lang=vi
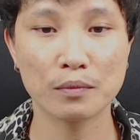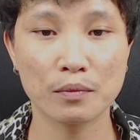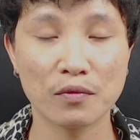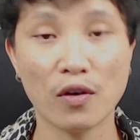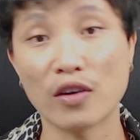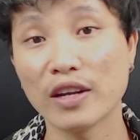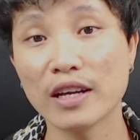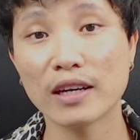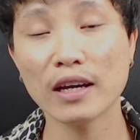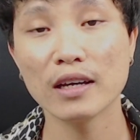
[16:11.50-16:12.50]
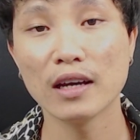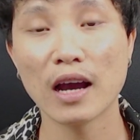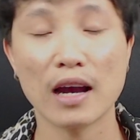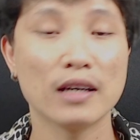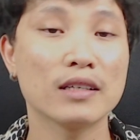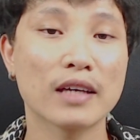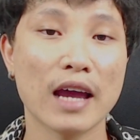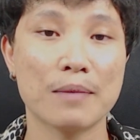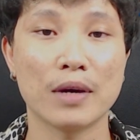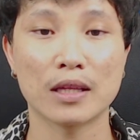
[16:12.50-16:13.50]
funding nè à lấy cái
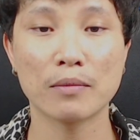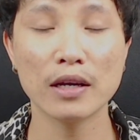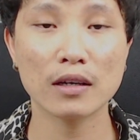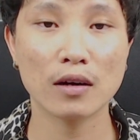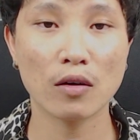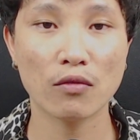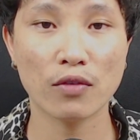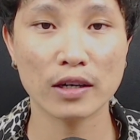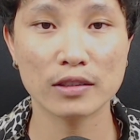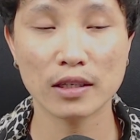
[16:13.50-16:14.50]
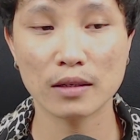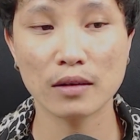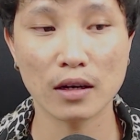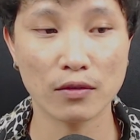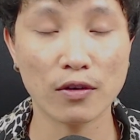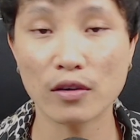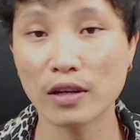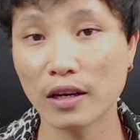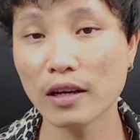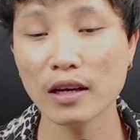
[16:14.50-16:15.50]
app để mấy được trong function
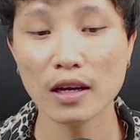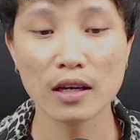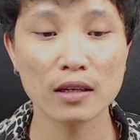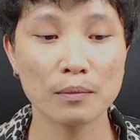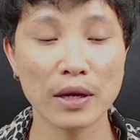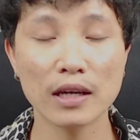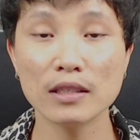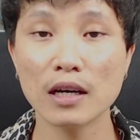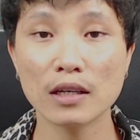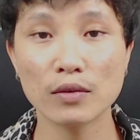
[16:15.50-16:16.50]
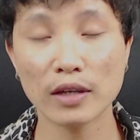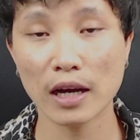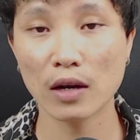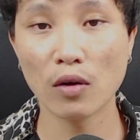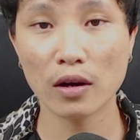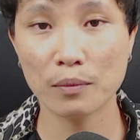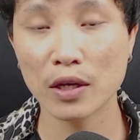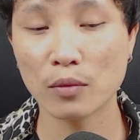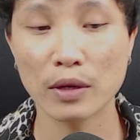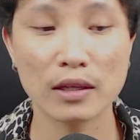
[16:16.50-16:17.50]
funding bên đấy dương thua can lụa
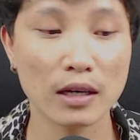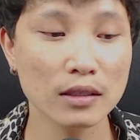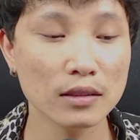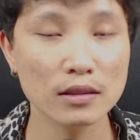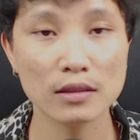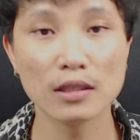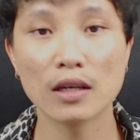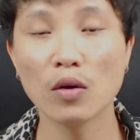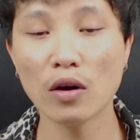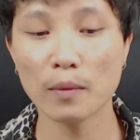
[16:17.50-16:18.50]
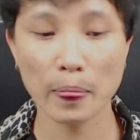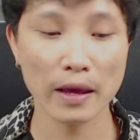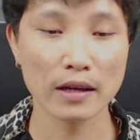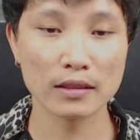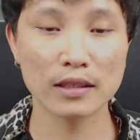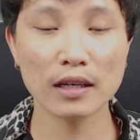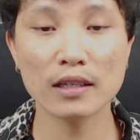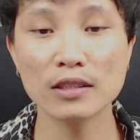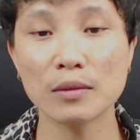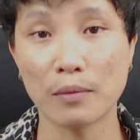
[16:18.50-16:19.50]
P2P tới dương lụa chẳng
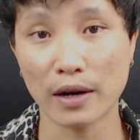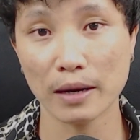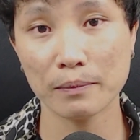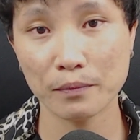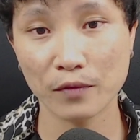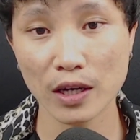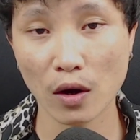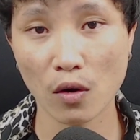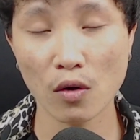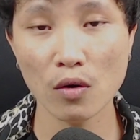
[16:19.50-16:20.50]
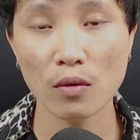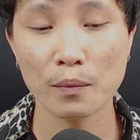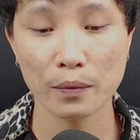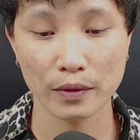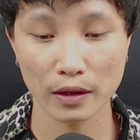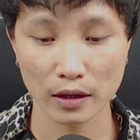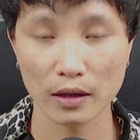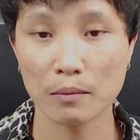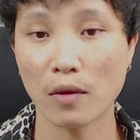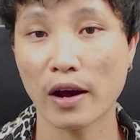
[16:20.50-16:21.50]
cứ sầm rạp video
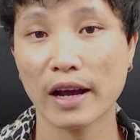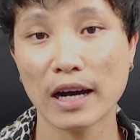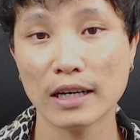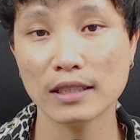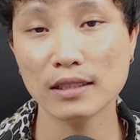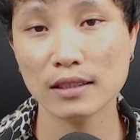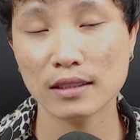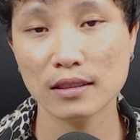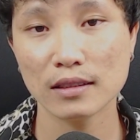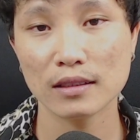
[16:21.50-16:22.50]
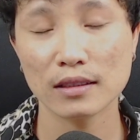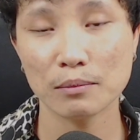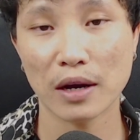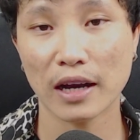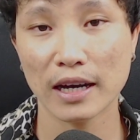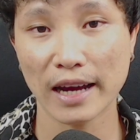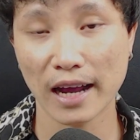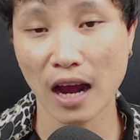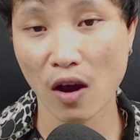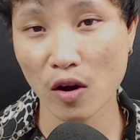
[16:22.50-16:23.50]
bằng card
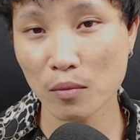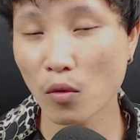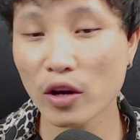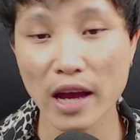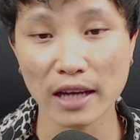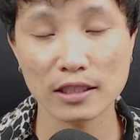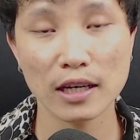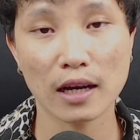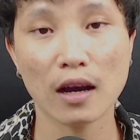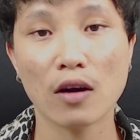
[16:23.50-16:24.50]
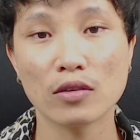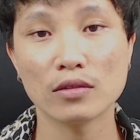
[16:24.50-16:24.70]
account mũi đại chỉ account